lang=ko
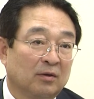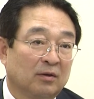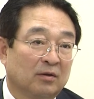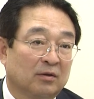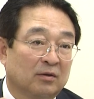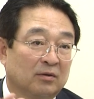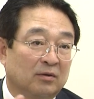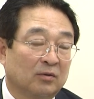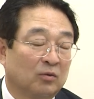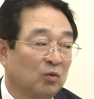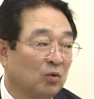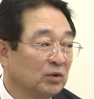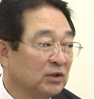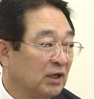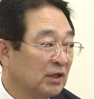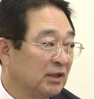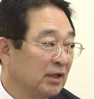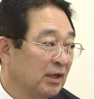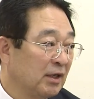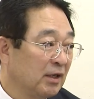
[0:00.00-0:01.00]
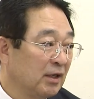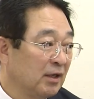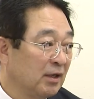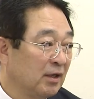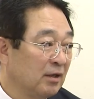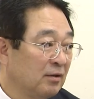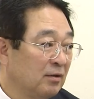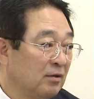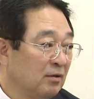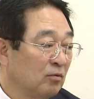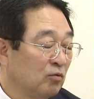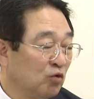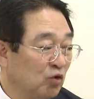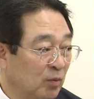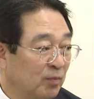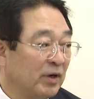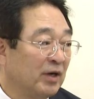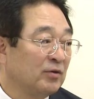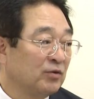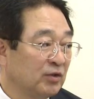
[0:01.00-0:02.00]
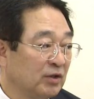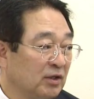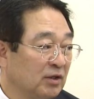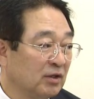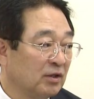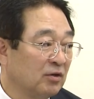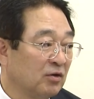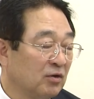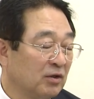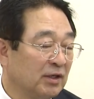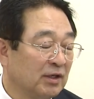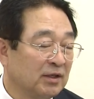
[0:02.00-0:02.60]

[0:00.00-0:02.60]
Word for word: 그 농자재를 구입할 수 있는 그런